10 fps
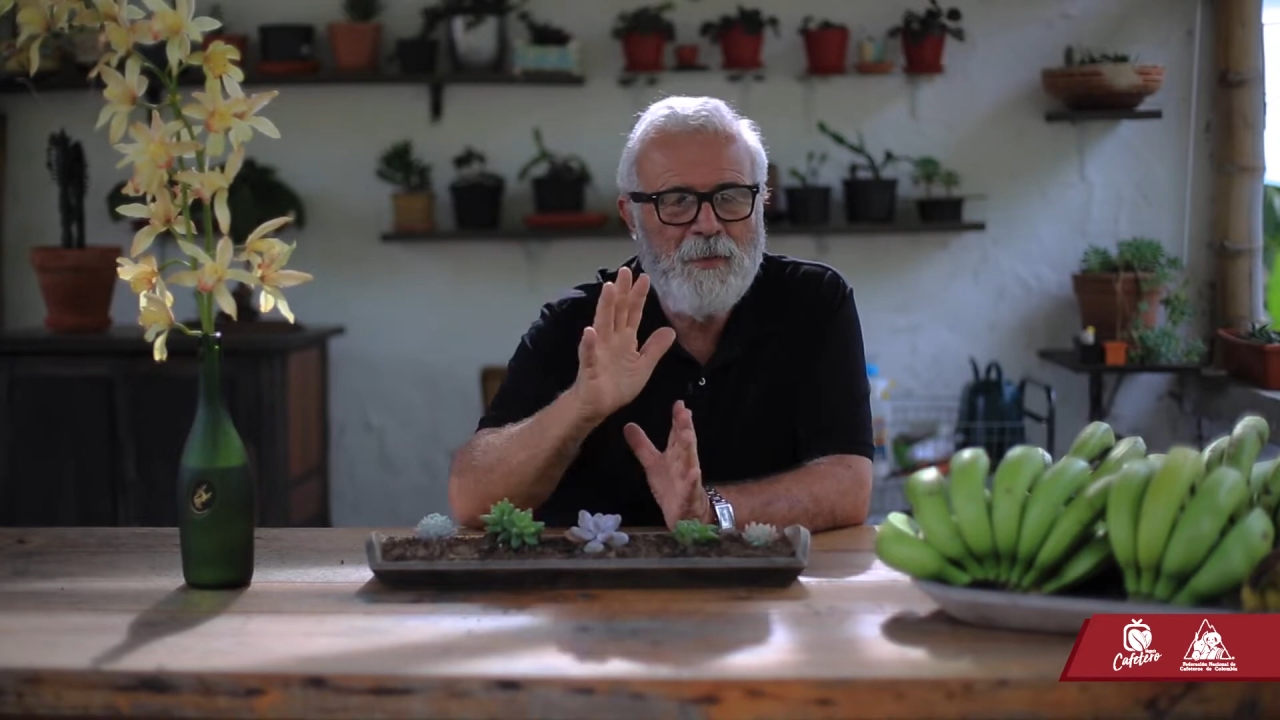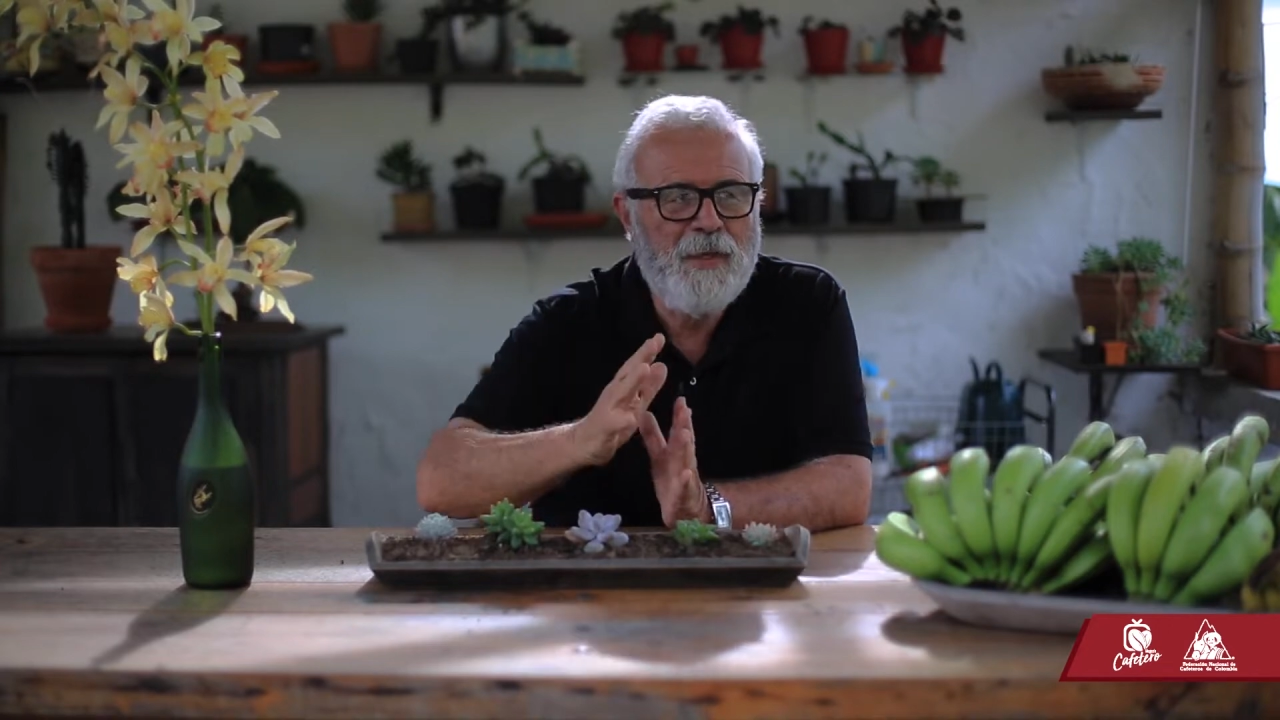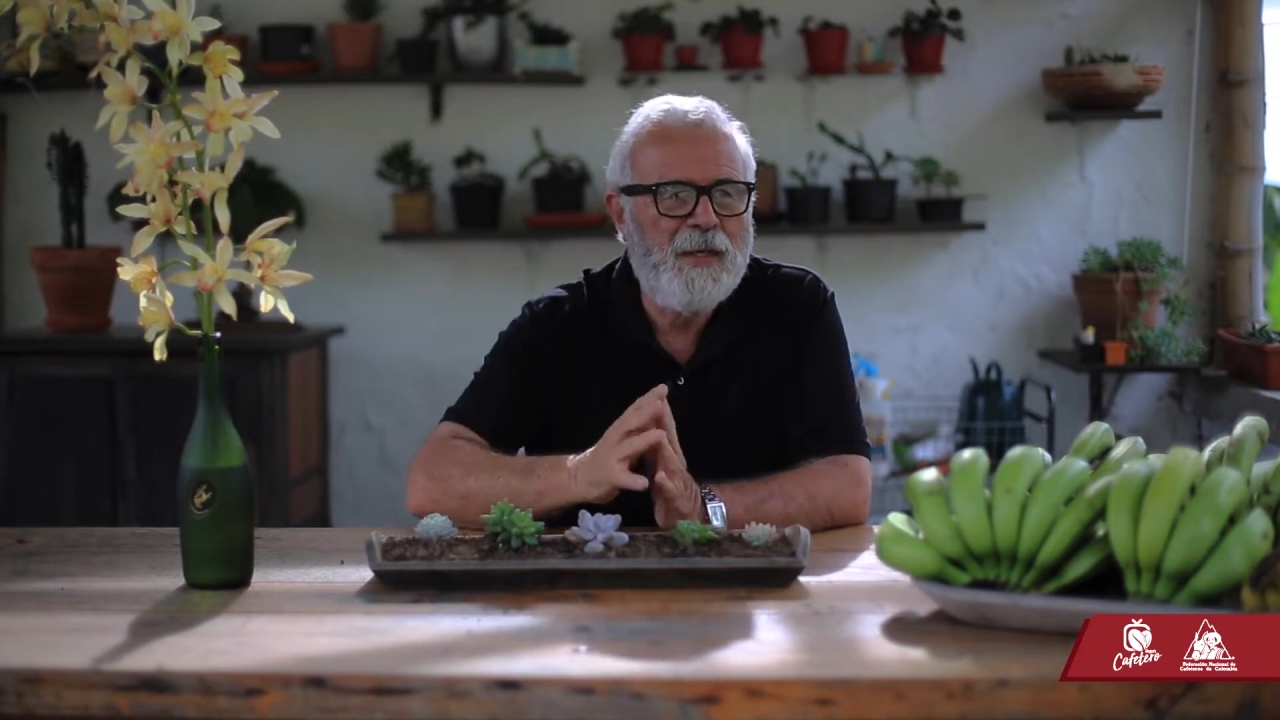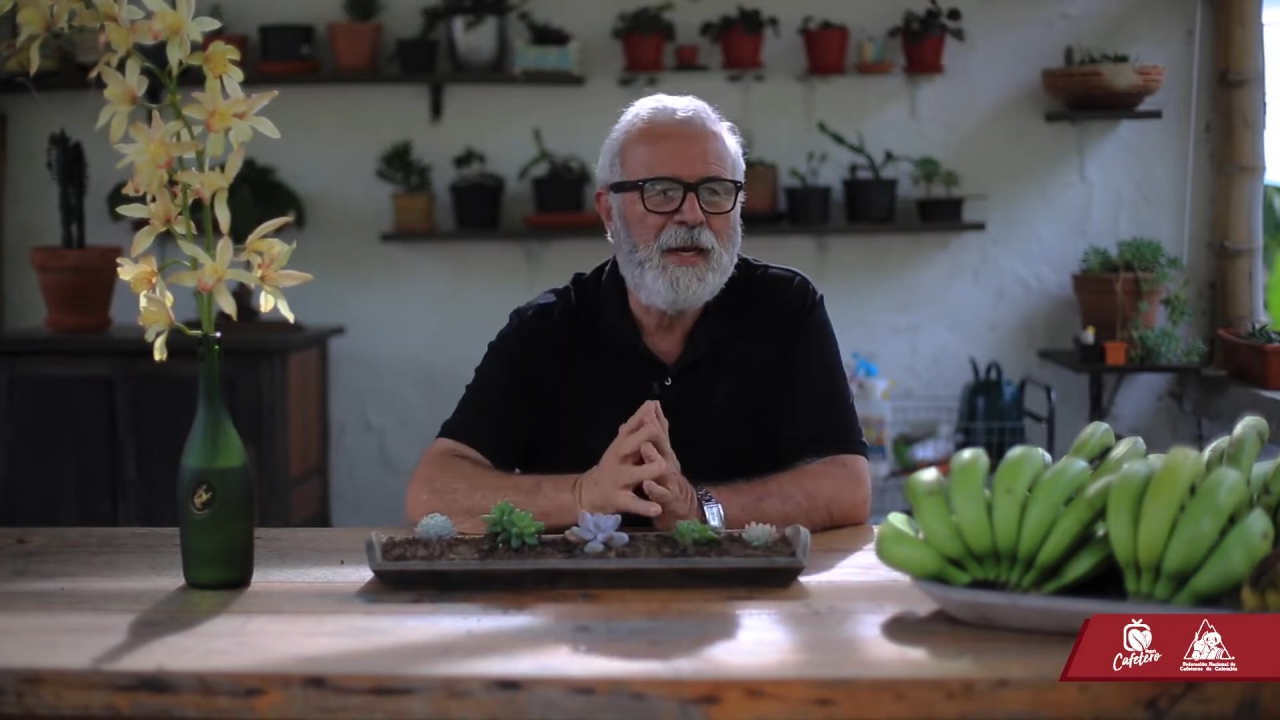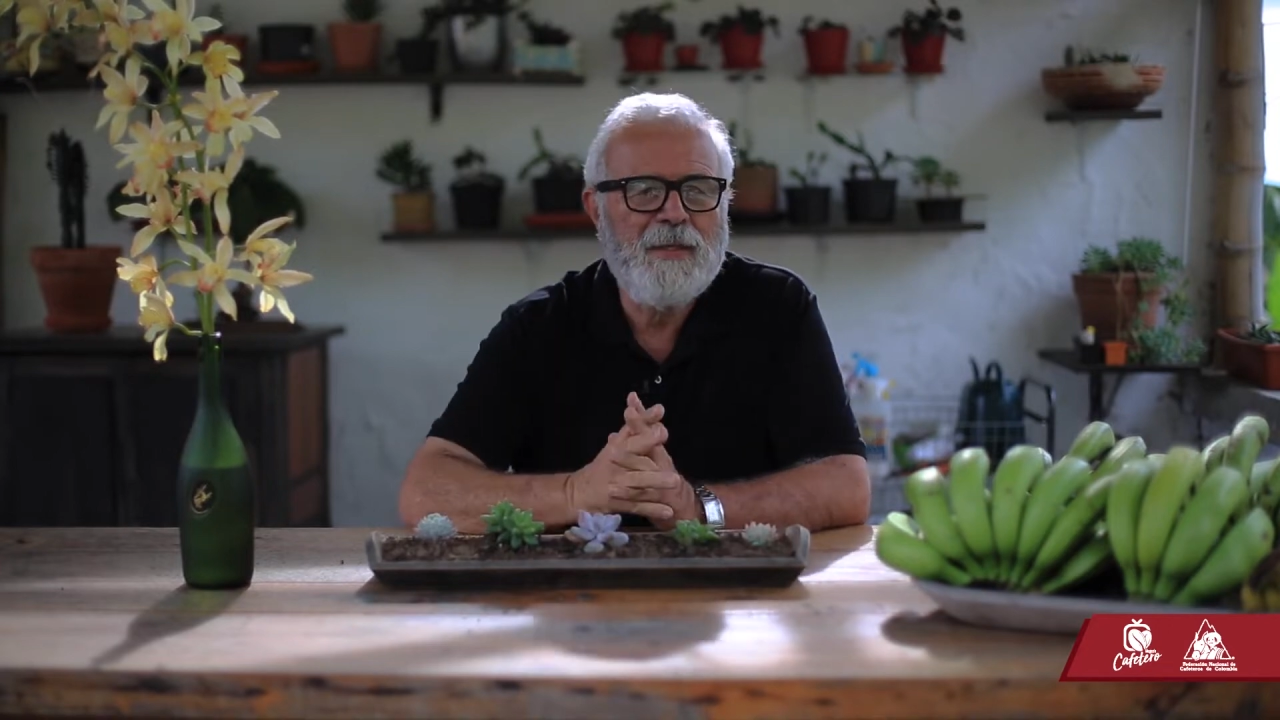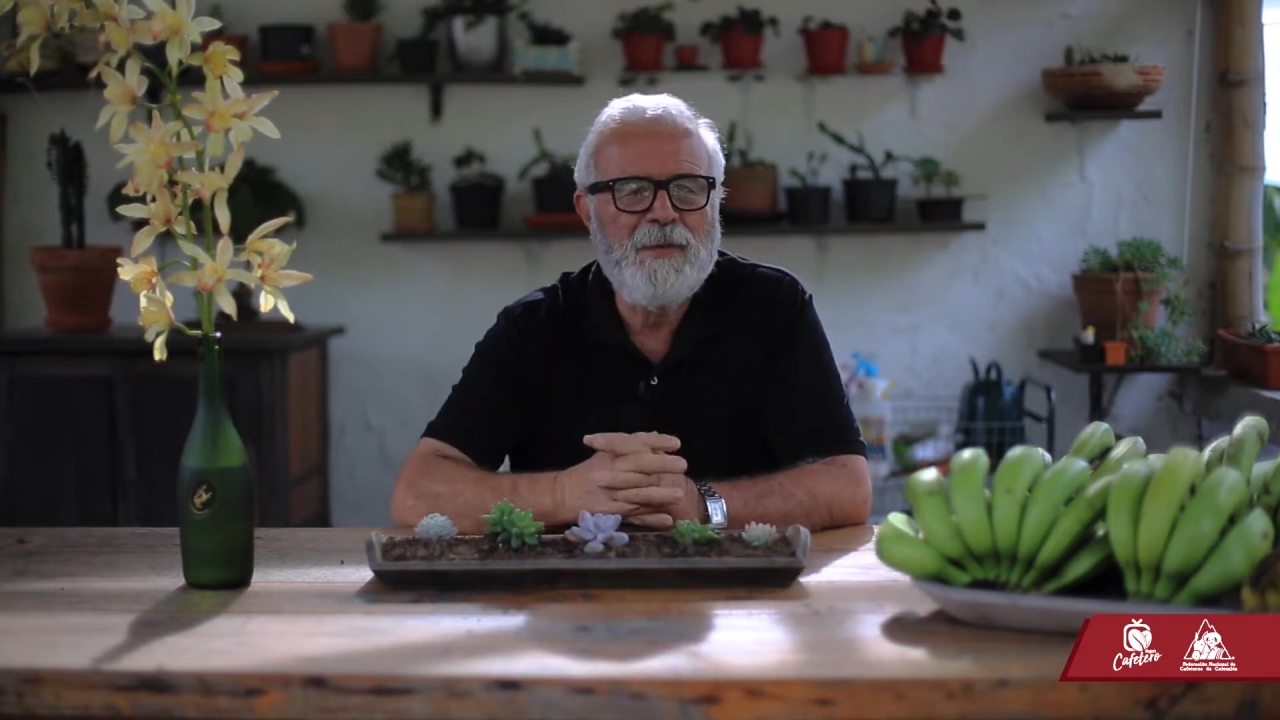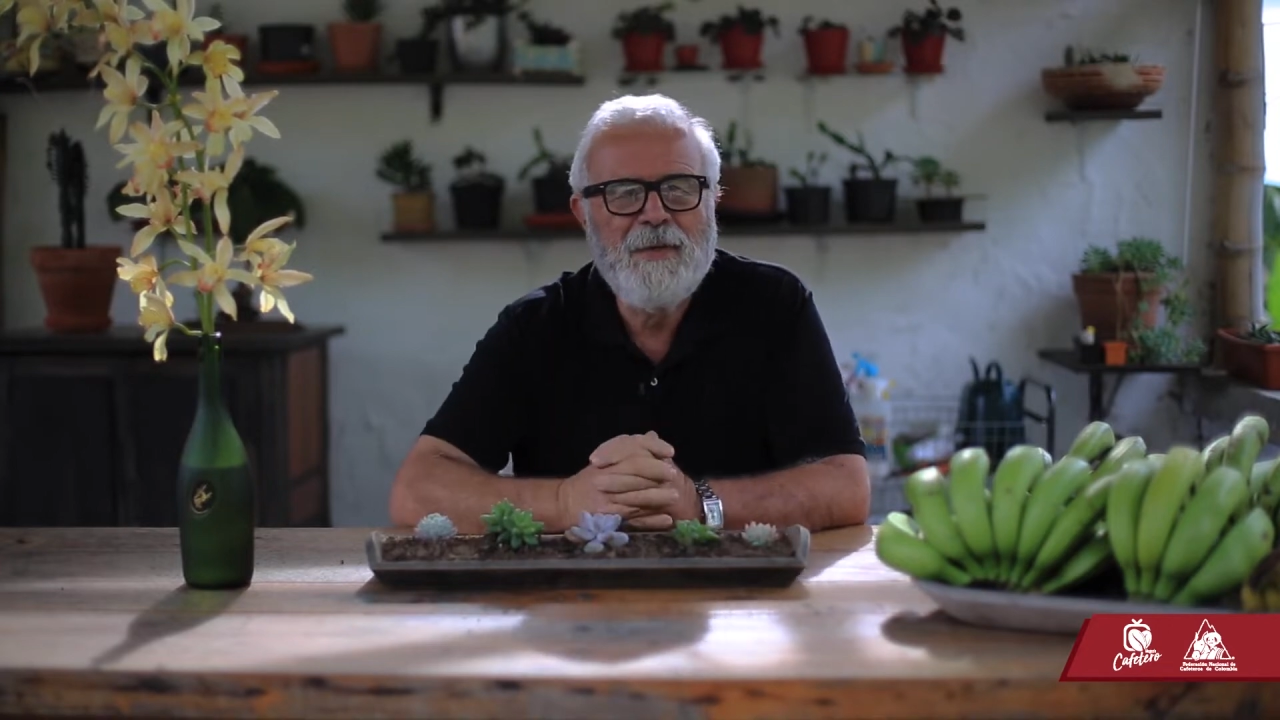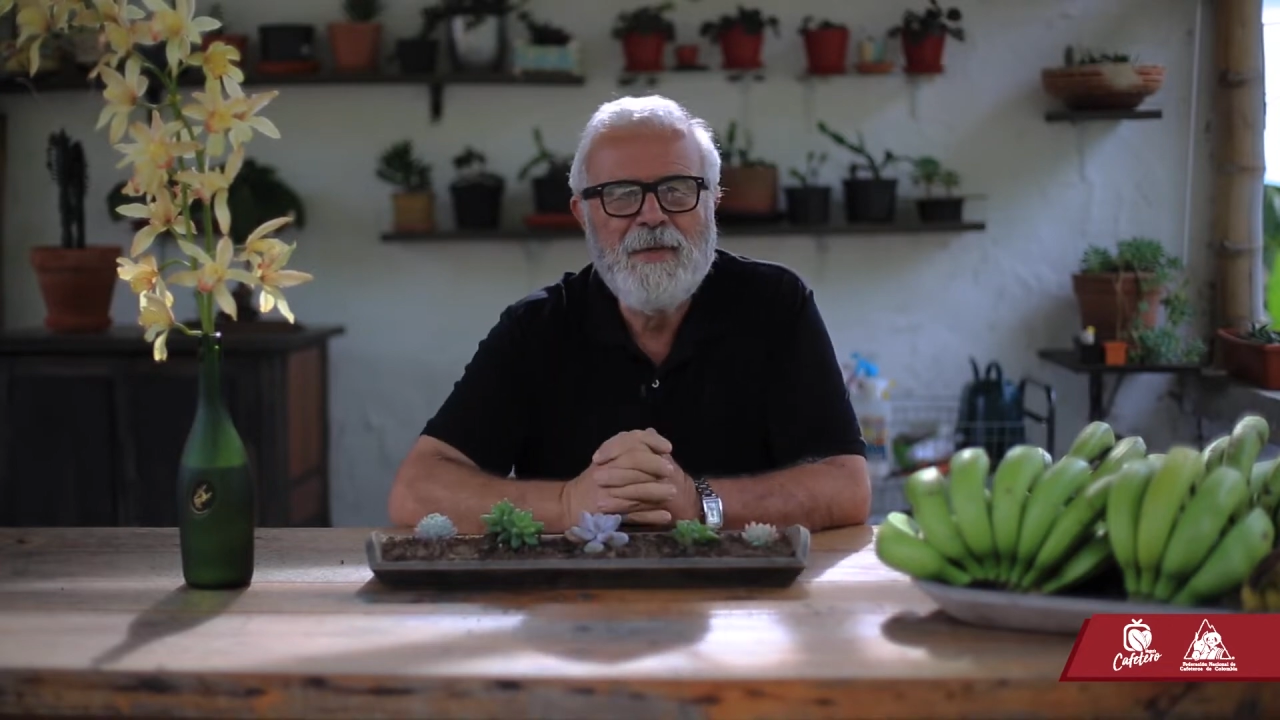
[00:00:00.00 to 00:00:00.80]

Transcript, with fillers: muy claro.